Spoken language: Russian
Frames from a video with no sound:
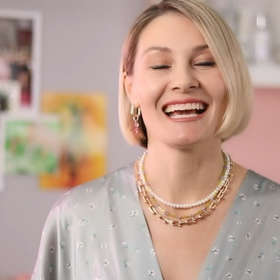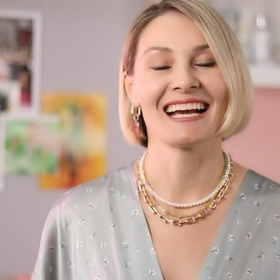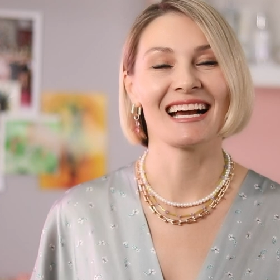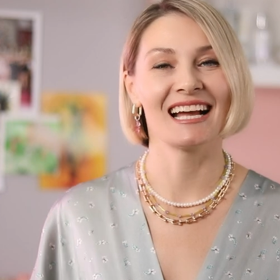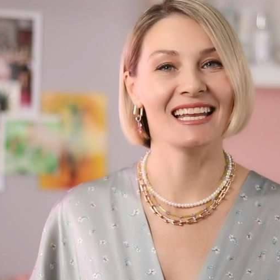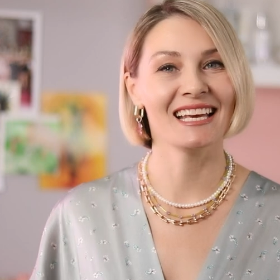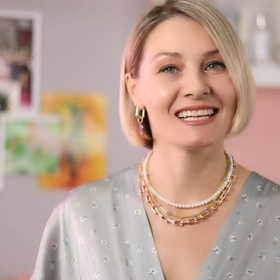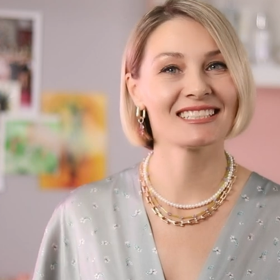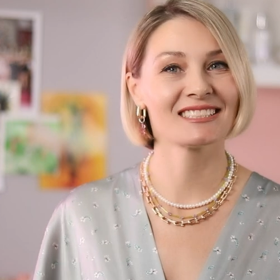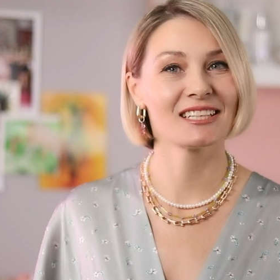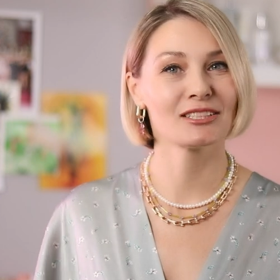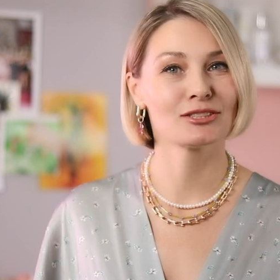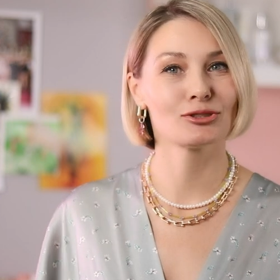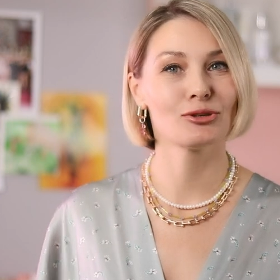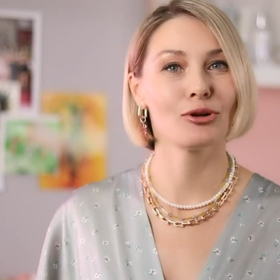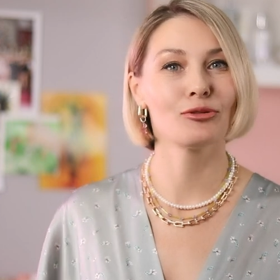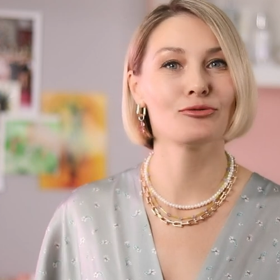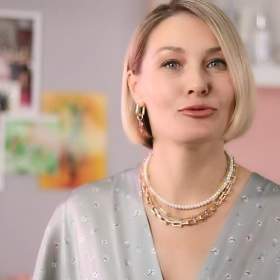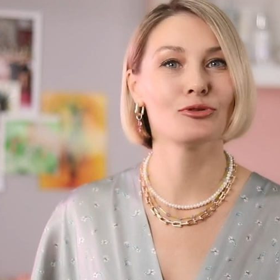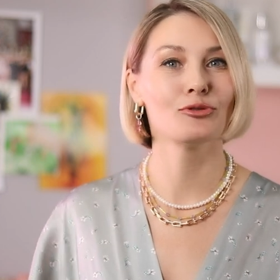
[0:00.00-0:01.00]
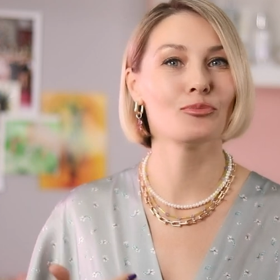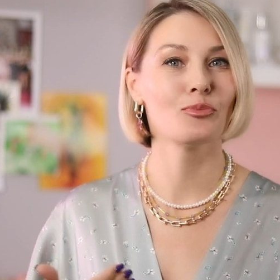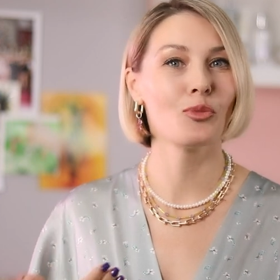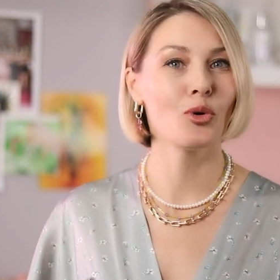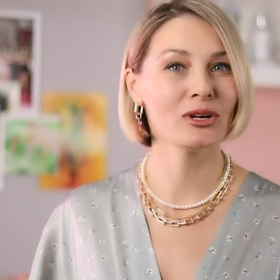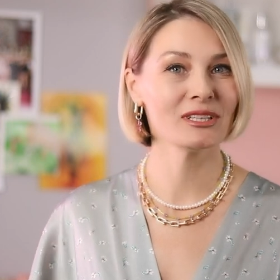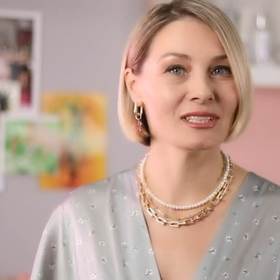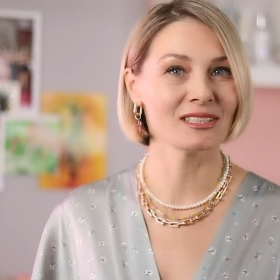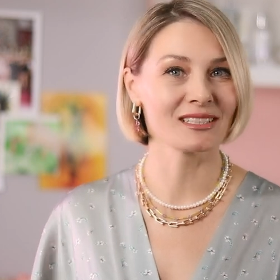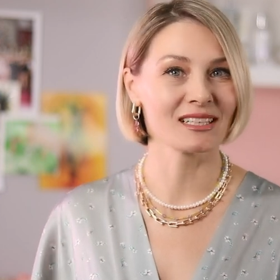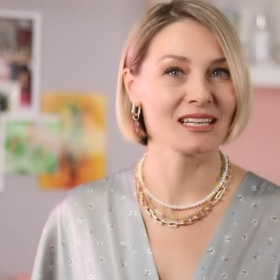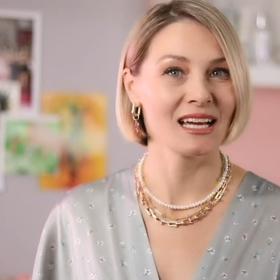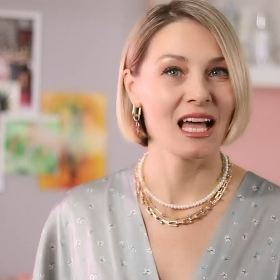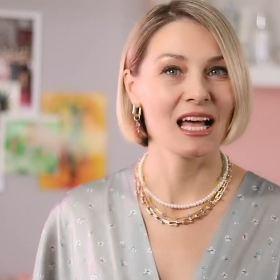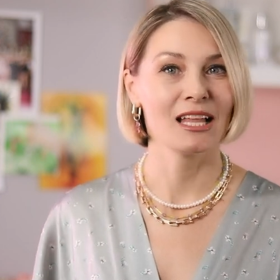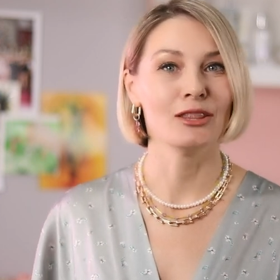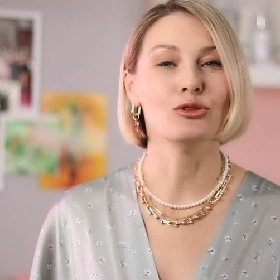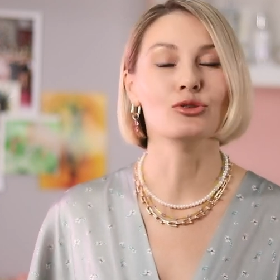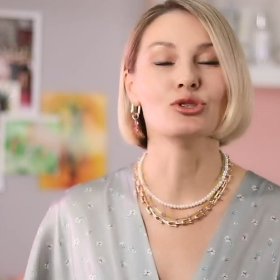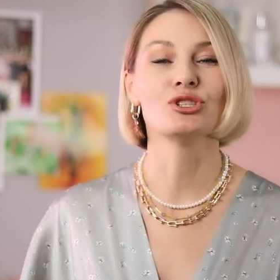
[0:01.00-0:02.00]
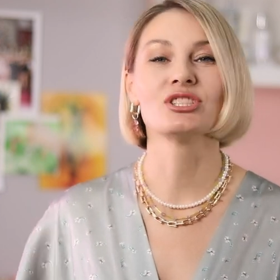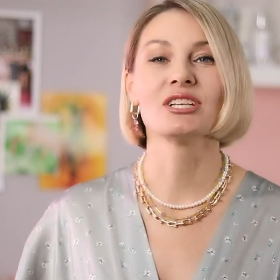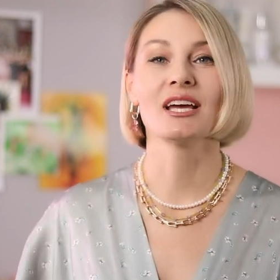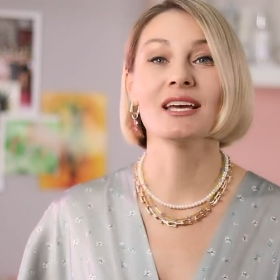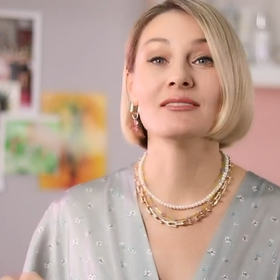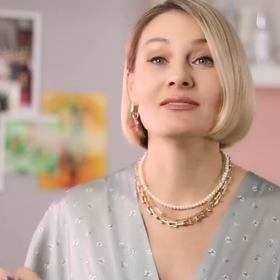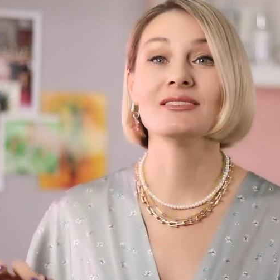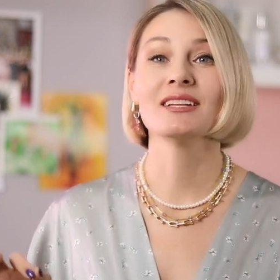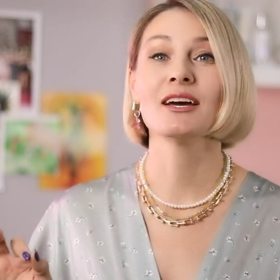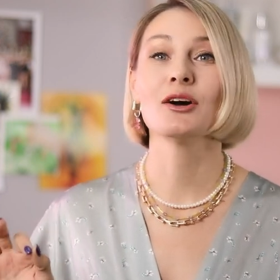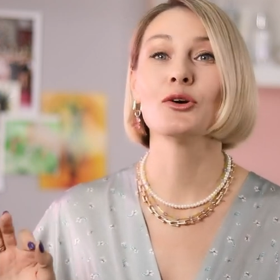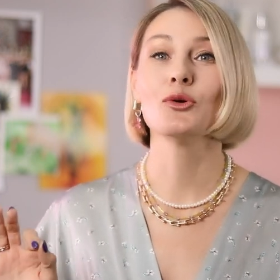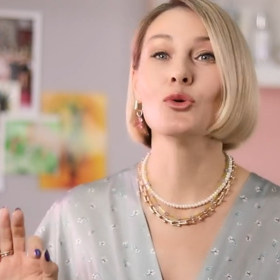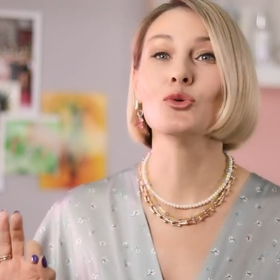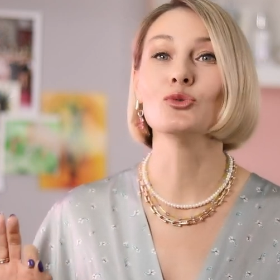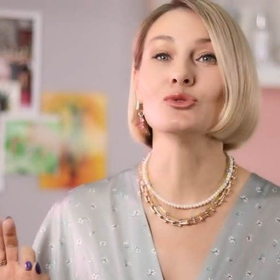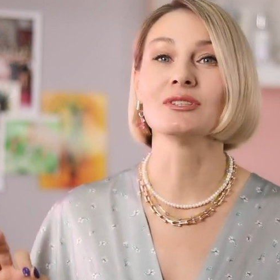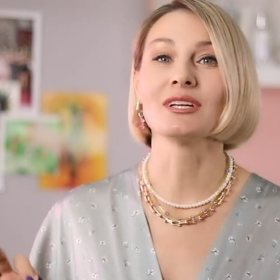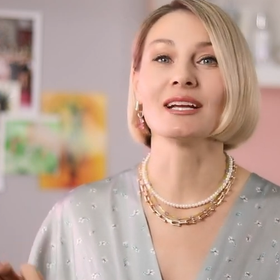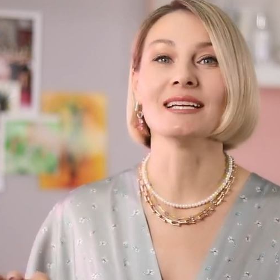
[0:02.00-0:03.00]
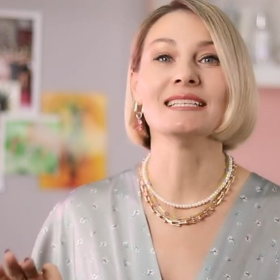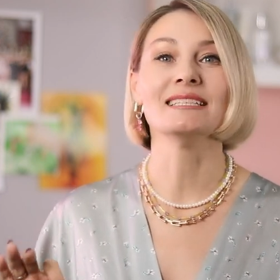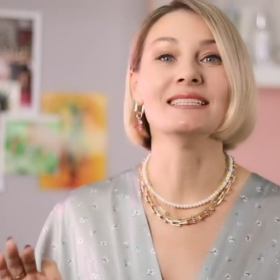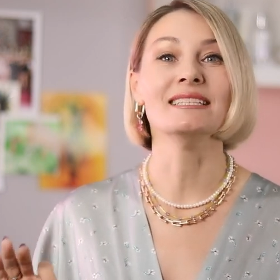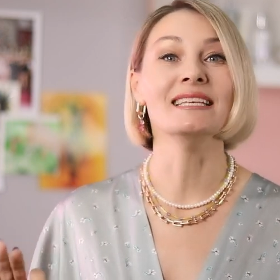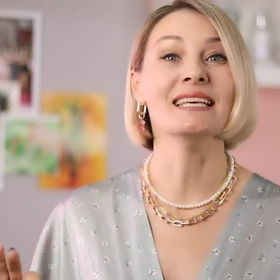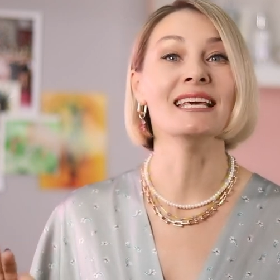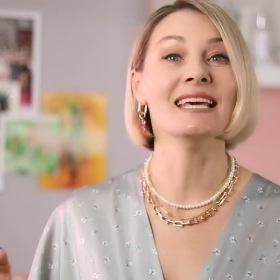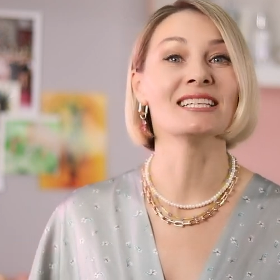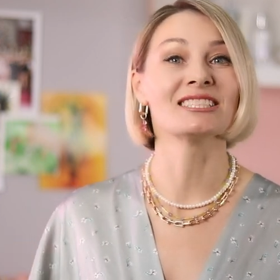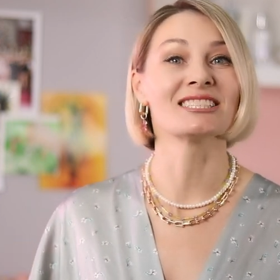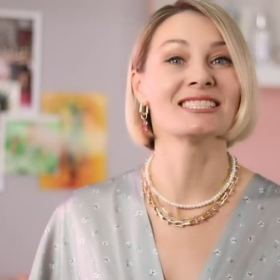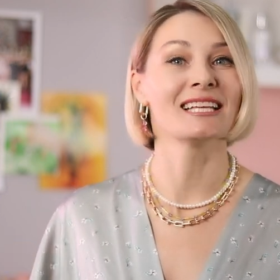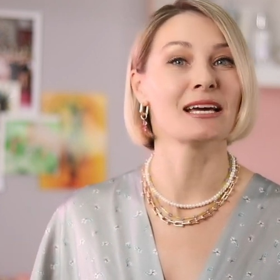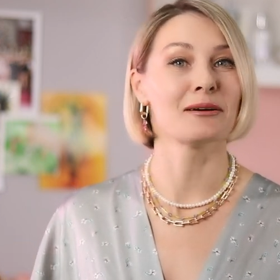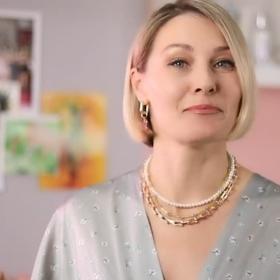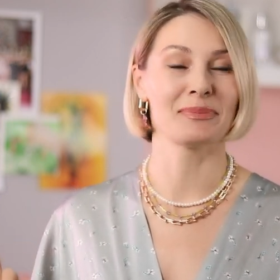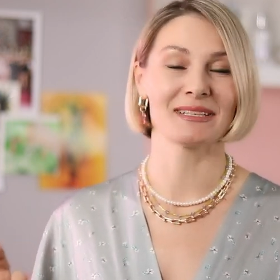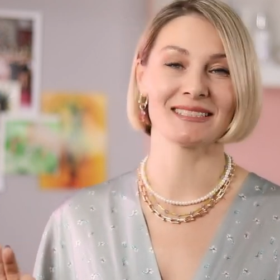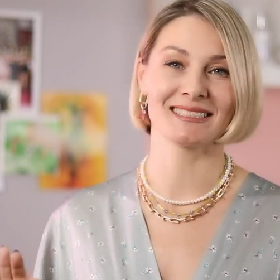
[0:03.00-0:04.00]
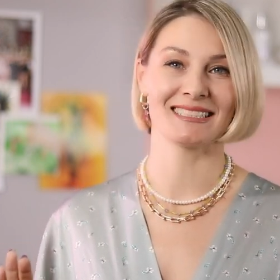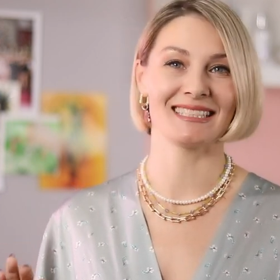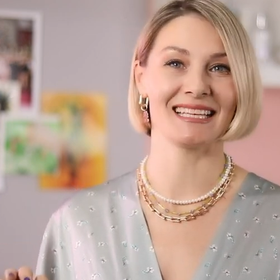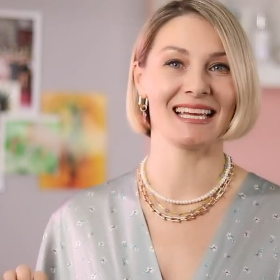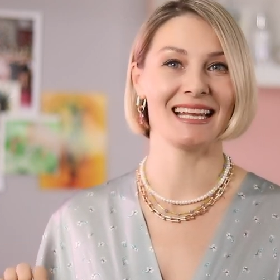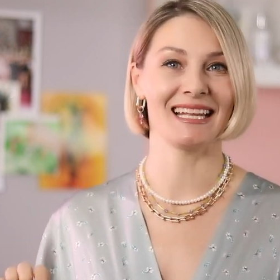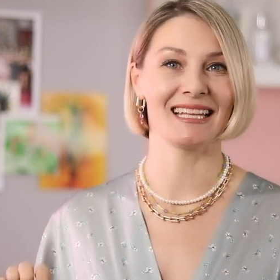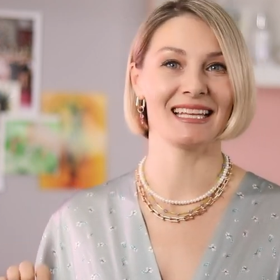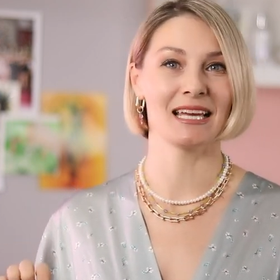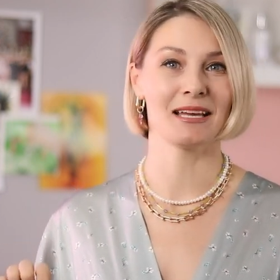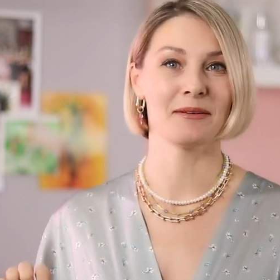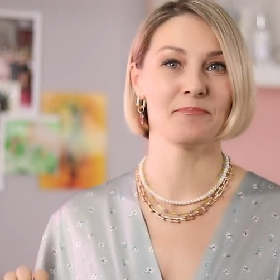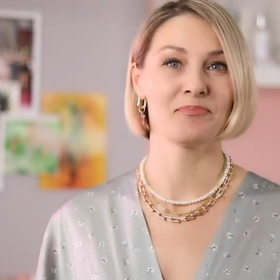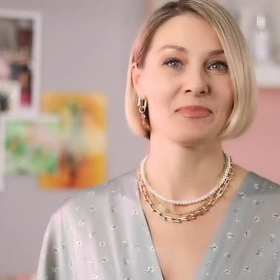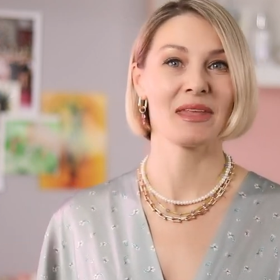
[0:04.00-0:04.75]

Коллекция Soulful Morning – душевное утро, нежное, пастельное